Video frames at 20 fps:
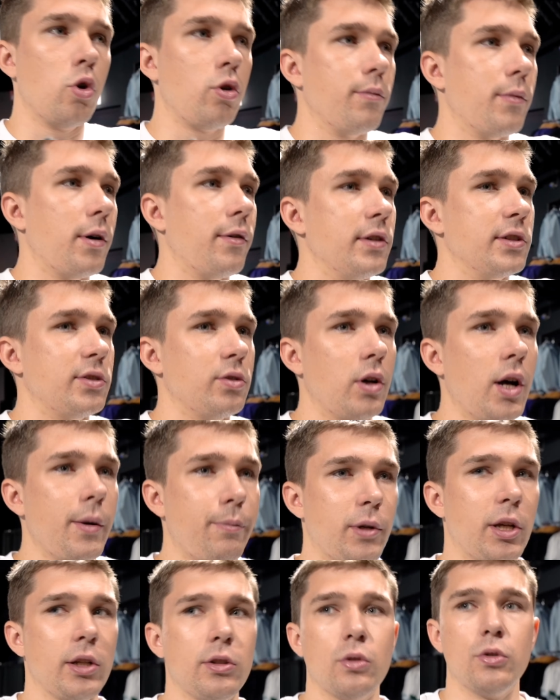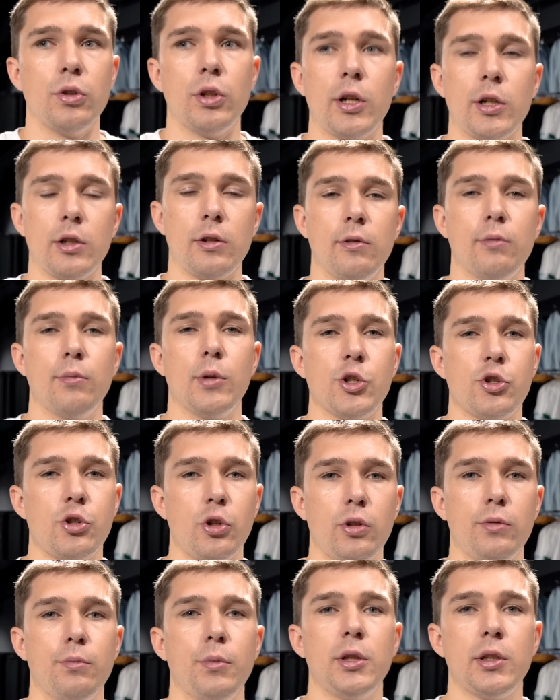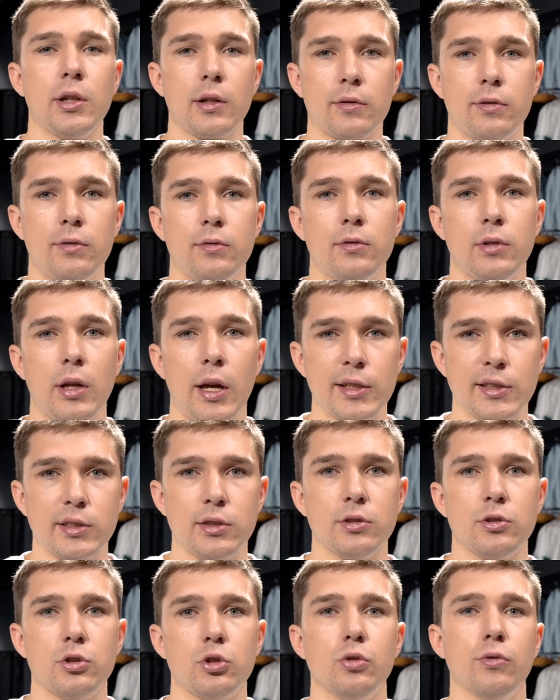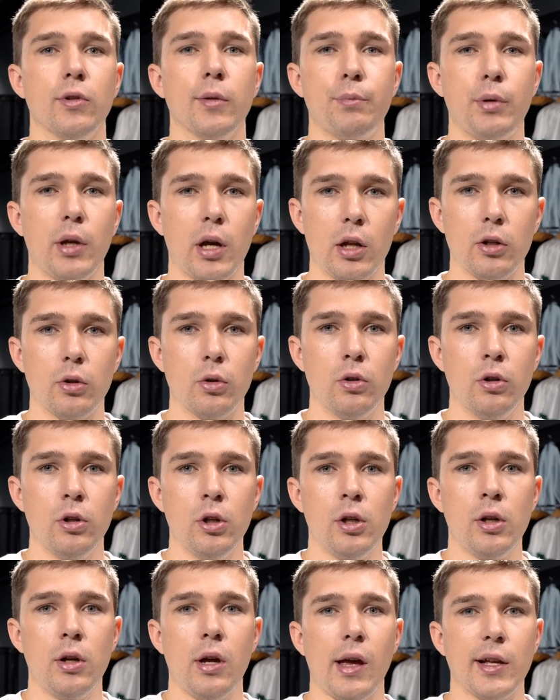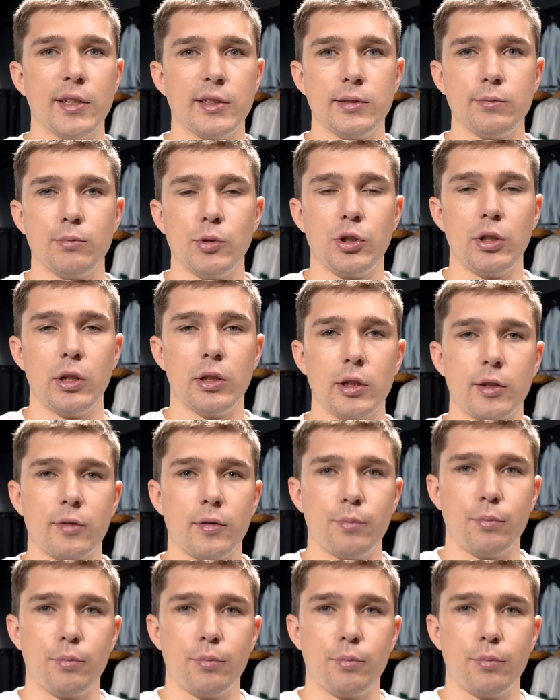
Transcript: gucken mal, was so abgeht und dann gehen wir mal schön Mittagessen zu Vapiano, essen mit Janik